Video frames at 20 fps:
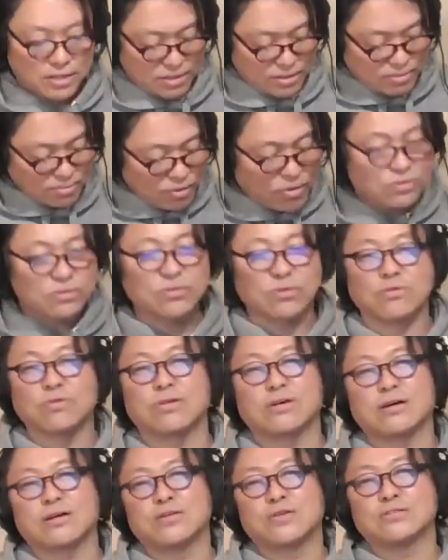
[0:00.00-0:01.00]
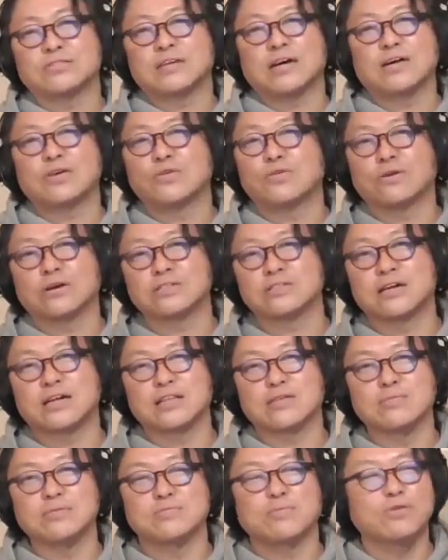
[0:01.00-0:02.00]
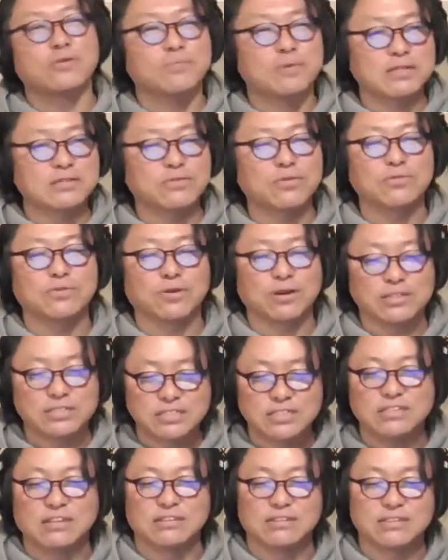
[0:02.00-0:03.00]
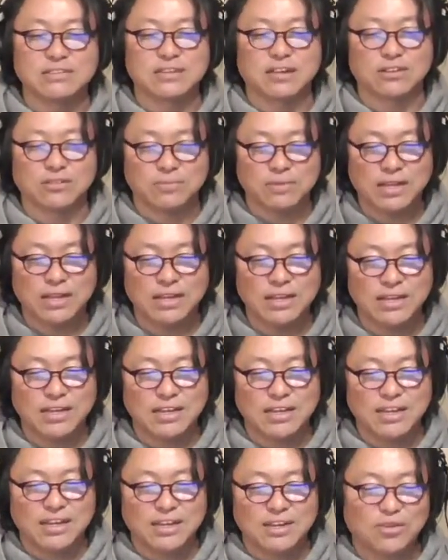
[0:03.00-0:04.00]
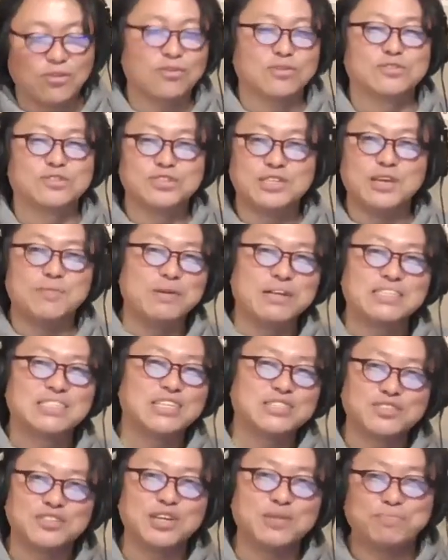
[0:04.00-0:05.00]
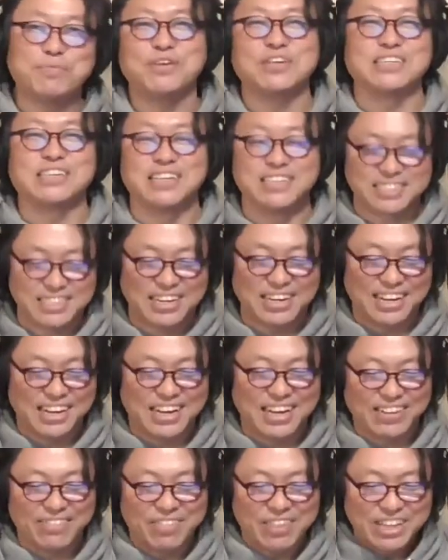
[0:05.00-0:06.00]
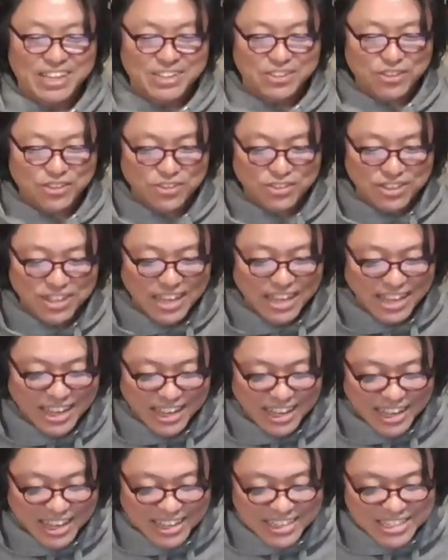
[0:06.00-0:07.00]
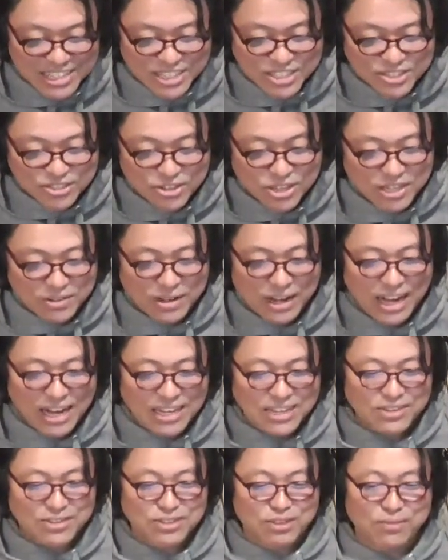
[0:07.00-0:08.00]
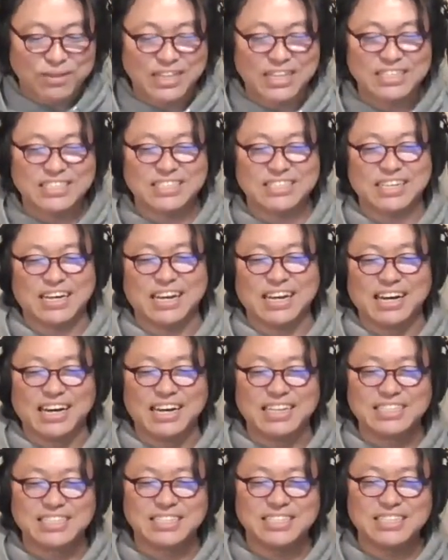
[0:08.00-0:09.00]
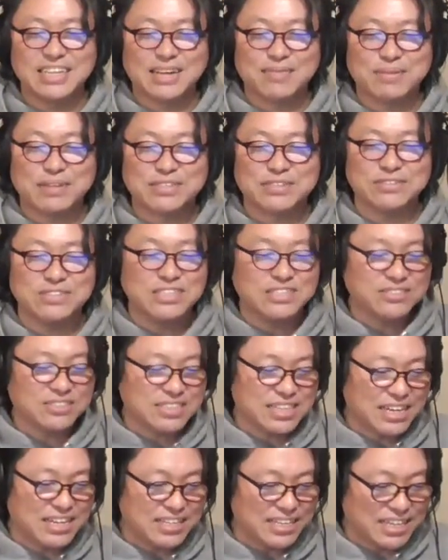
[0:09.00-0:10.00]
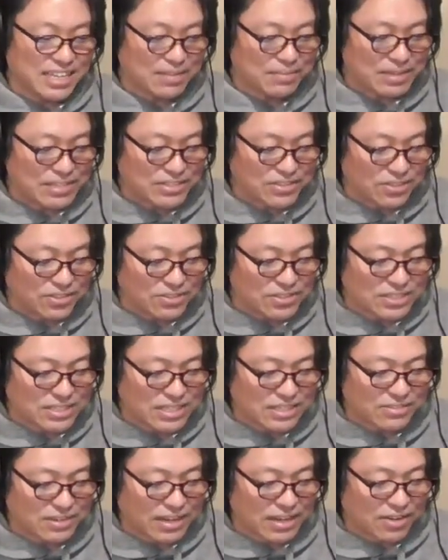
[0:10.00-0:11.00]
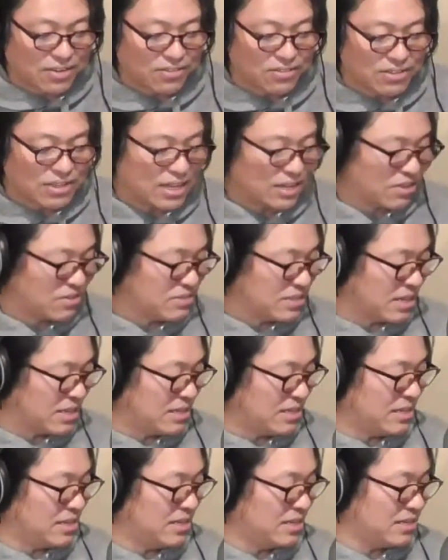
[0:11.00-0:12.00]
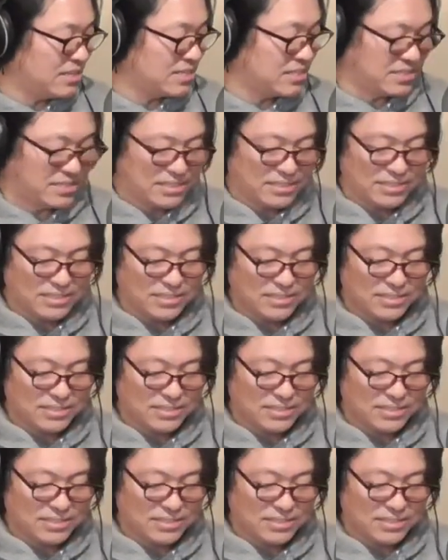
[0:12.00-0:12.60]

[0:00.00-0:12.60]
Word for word: もっとこれは再評価されてる僕まあこういう曲が好きなんですけれどもねこうジュリーめっちゃジュリーっぽいじゃないですかはいということで、えー、24位は「愛を乙女」でした続いていきましょう23位に行きましょう次はこんな曲です